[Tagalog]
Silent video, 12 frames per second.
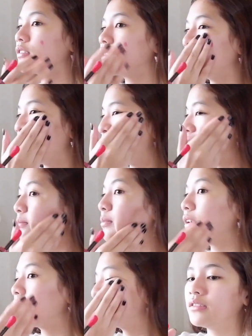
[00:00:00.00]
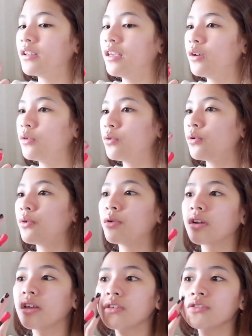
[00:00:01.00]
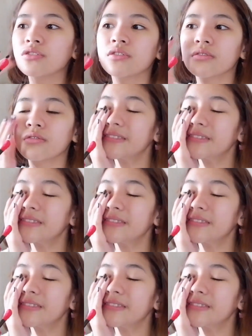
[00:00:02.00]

grabe. Naging orange.